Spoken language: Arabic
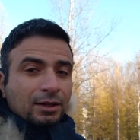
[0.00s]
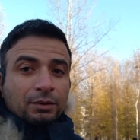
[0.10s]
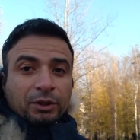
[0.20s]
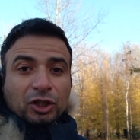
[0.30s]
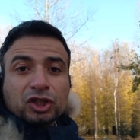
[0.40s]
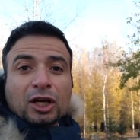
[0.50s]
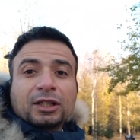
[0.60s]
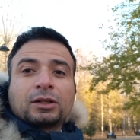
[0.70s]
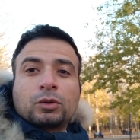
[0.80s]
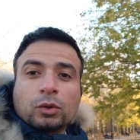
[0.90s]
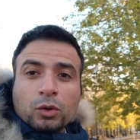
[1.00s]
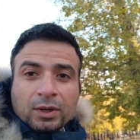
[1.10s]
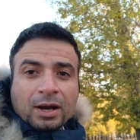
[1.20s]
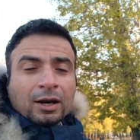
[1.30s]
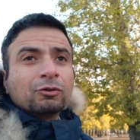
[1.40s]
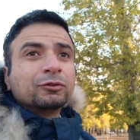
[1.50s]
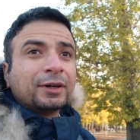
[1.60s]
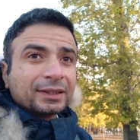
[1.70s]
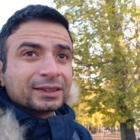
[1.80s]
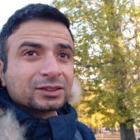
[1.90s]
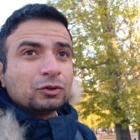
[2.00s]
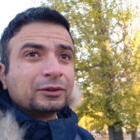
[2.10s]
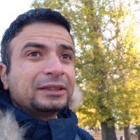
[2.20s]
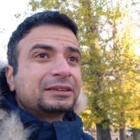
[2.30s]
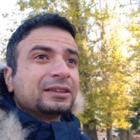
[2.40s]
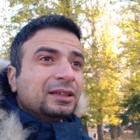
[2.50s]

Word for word: اللي بيعيش عليه الكورونا أو الفيروس كوفيد